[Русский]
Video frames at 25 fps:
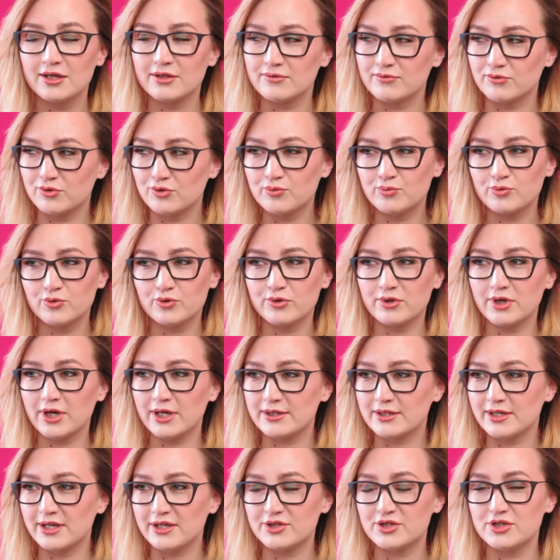Думаю,
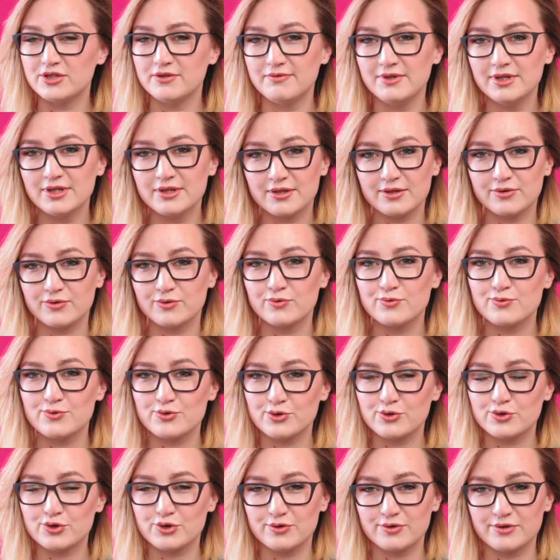это очевидно, но
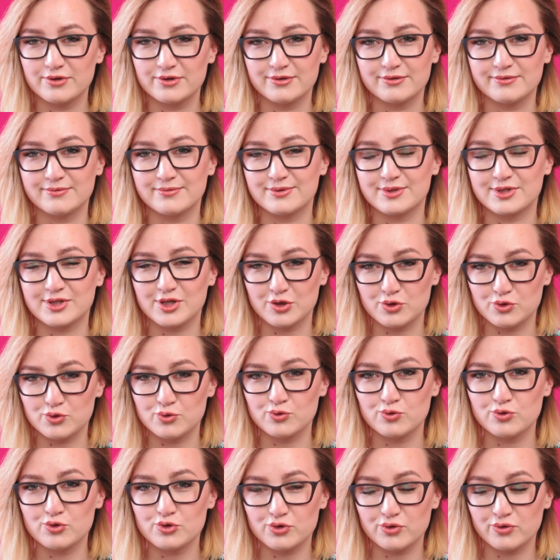все же
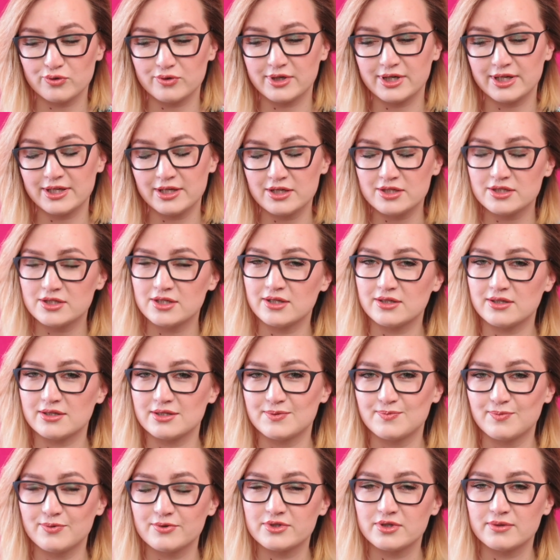скажу, что, конечно, этот
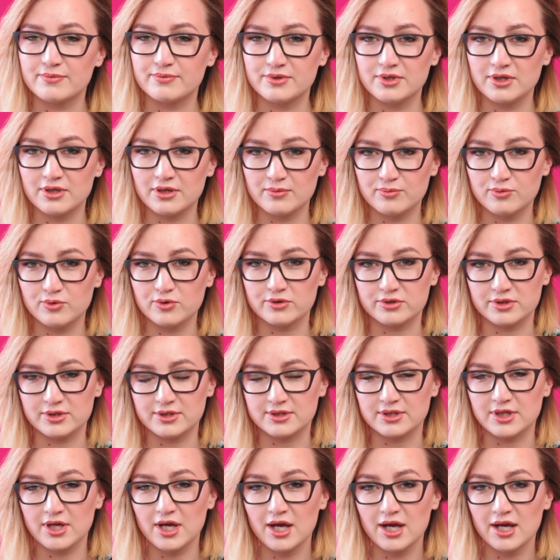способ не
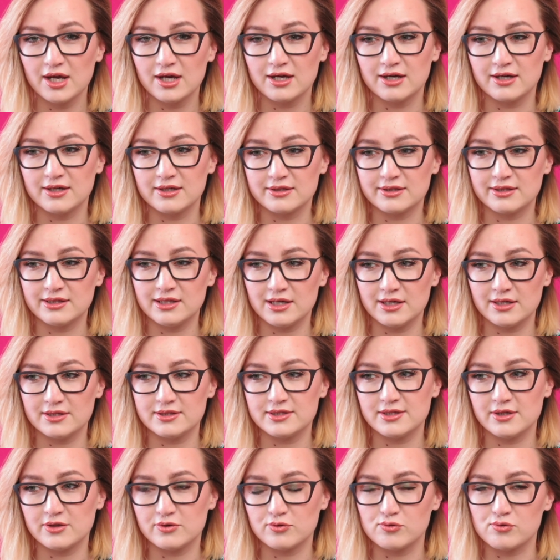работает э, для
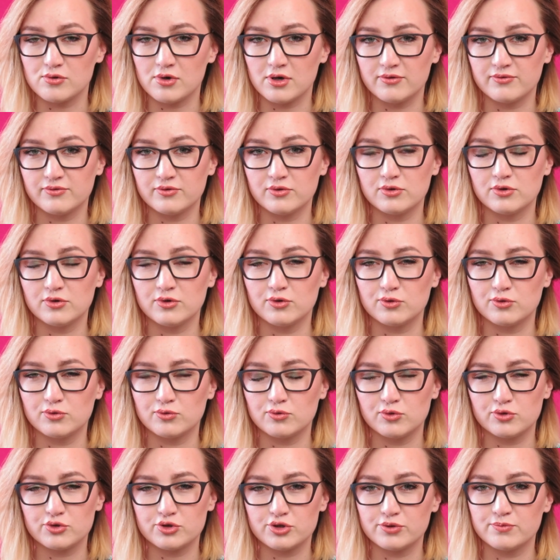тех, у кого
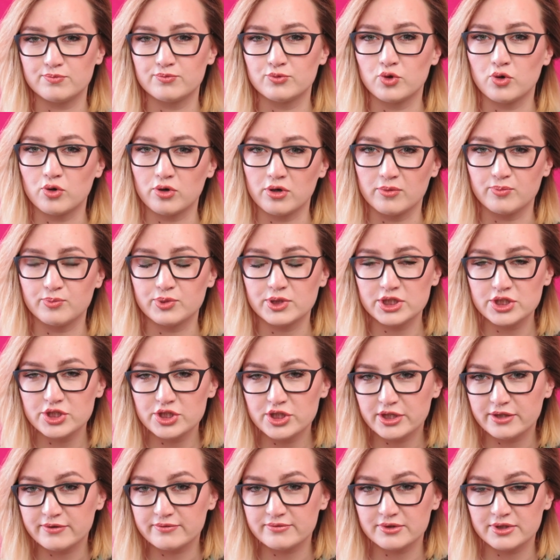очень много
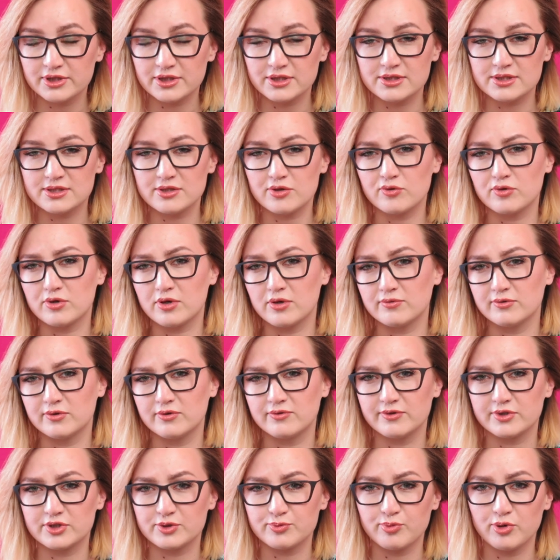прыщиков на лице, у кого
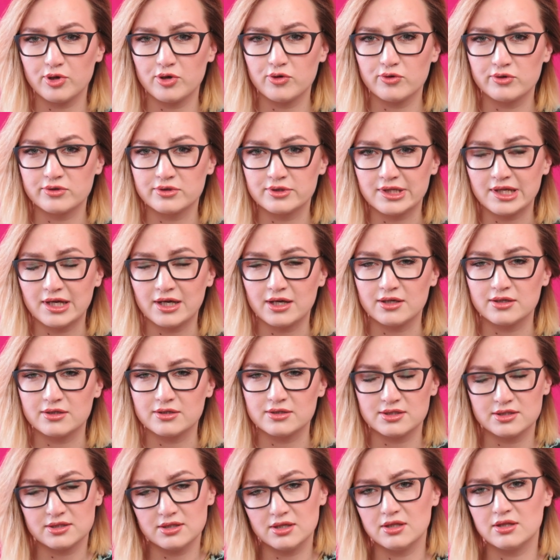воспаленная
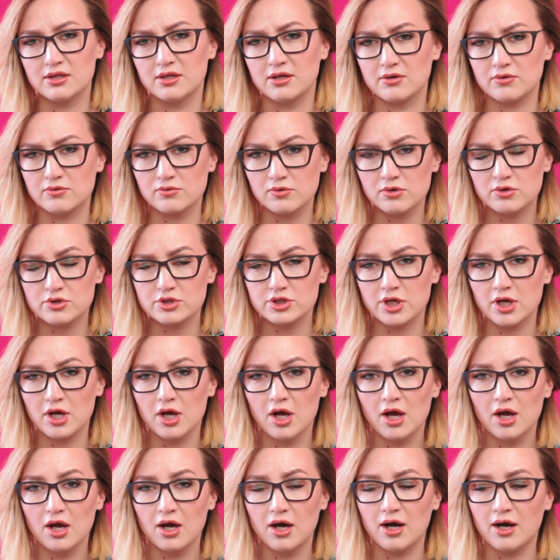сильно кожа,
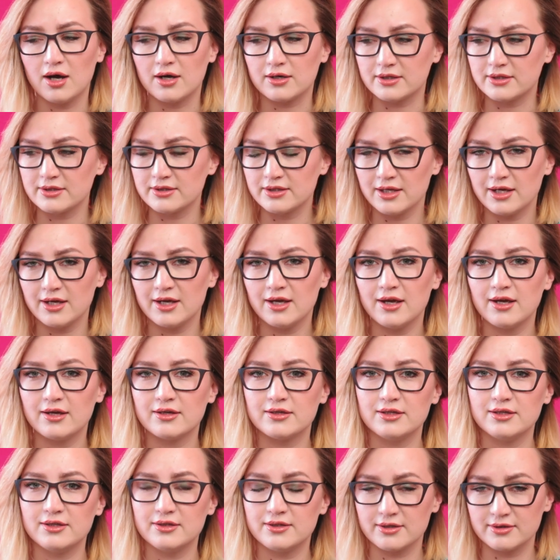акне
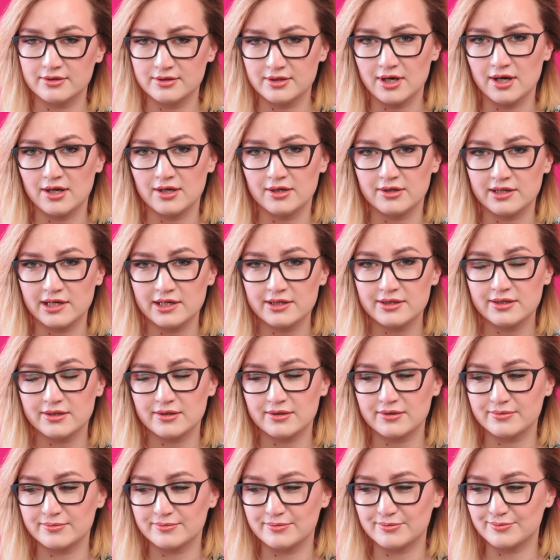и так далее.
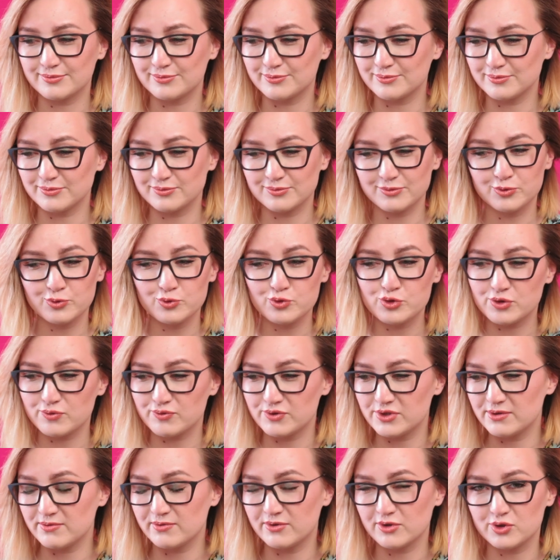Это лучше
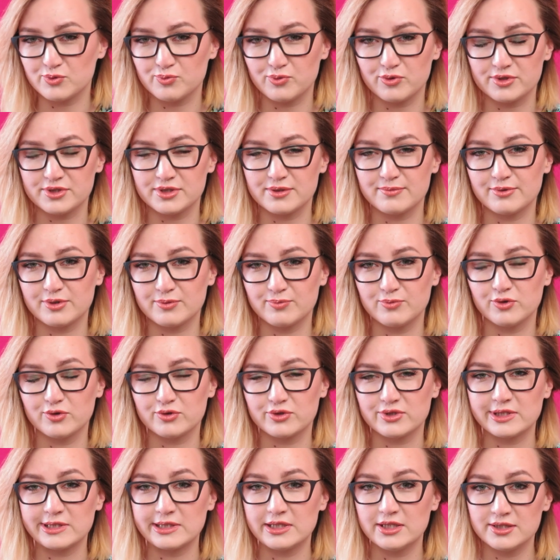всего способ
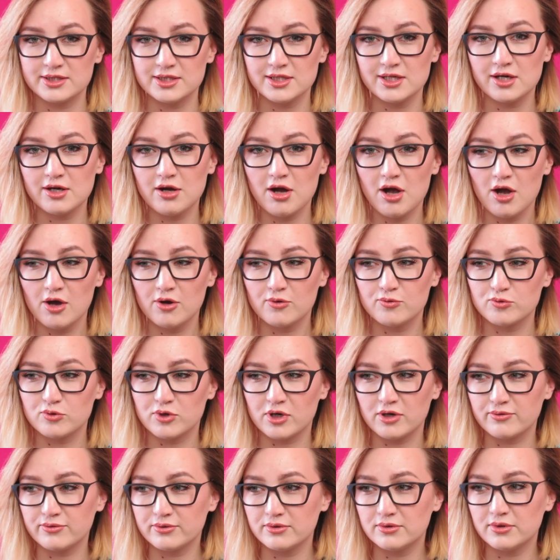работает для тех, у
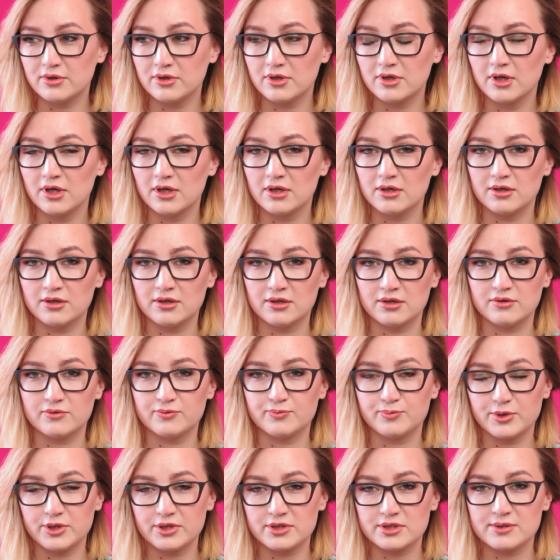кого, э,
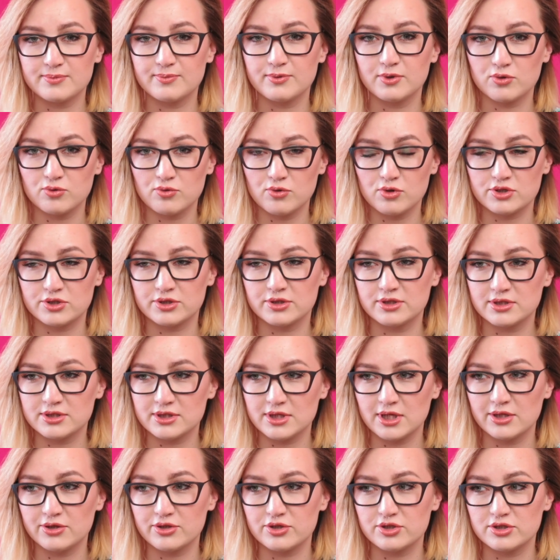в принципе, кожа
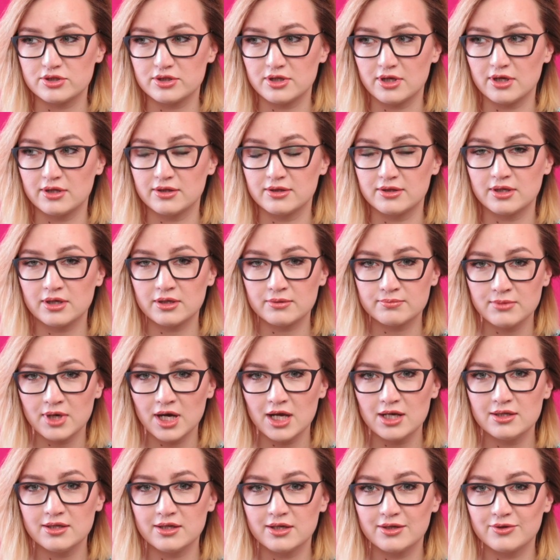достаточно
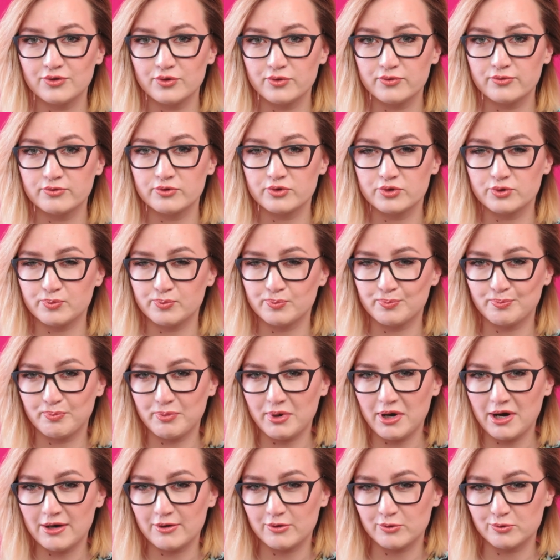нормальная, но вот
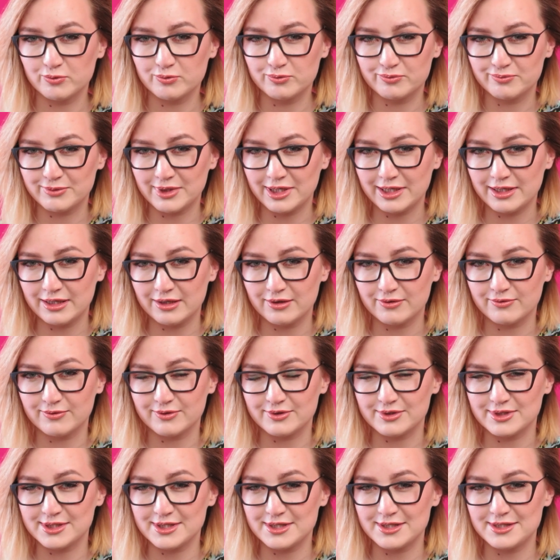пару таких
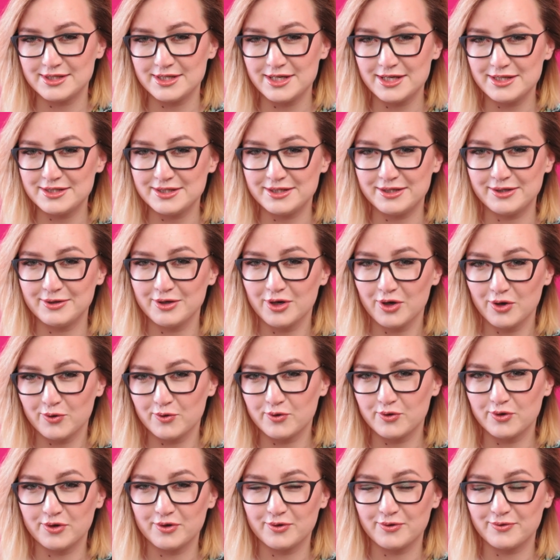вот соседей
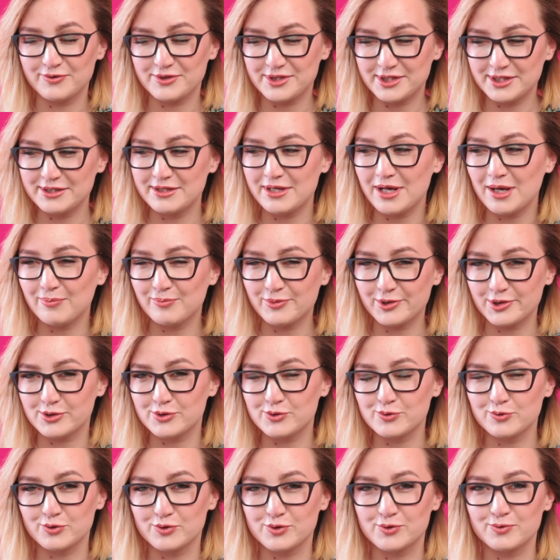э, всегда
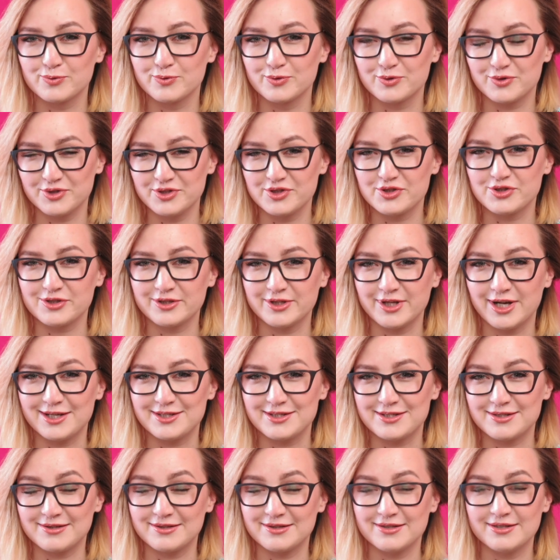присутствуют
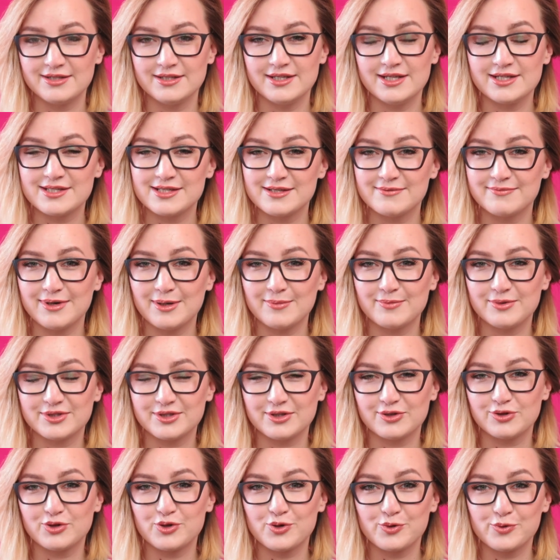нежелательных. Если вам
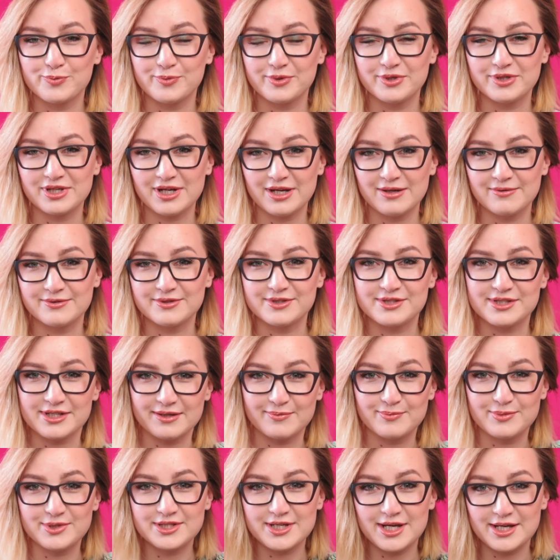этот трюк понравился,
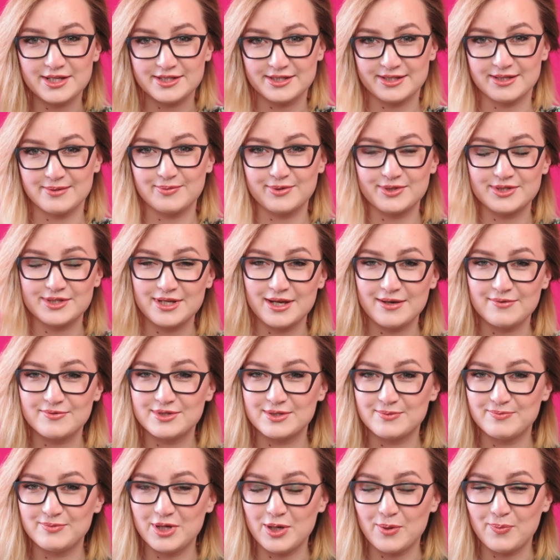обязательно
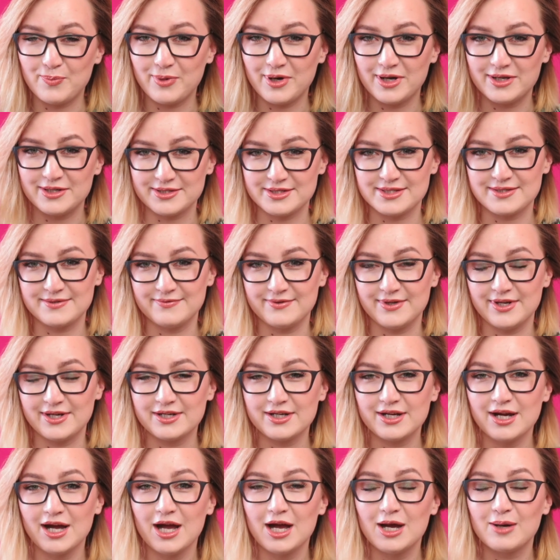поставьте мне палец
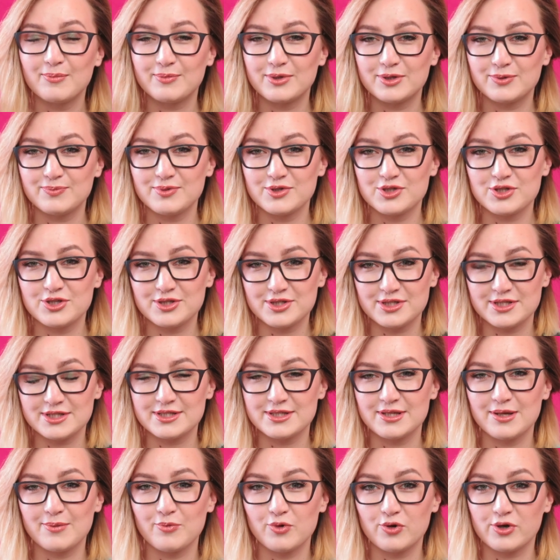вверх, подпишитесь
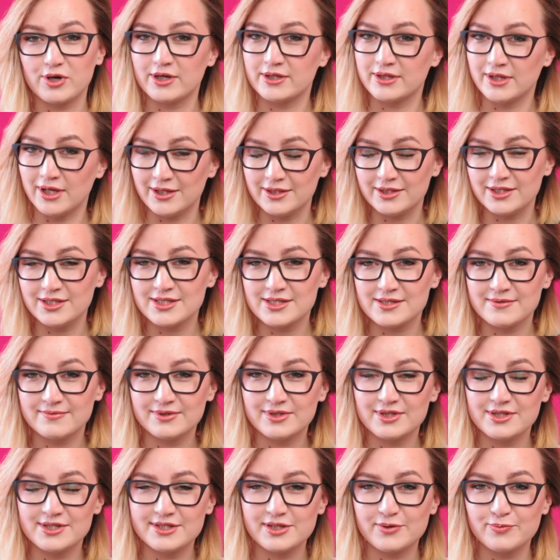на мой канал, если вы
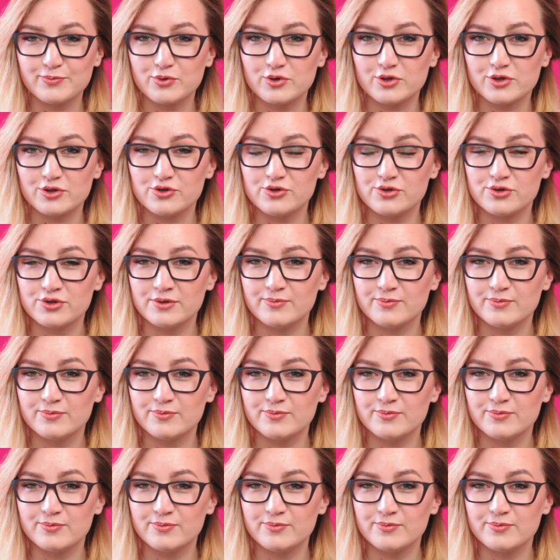до сих пор еще не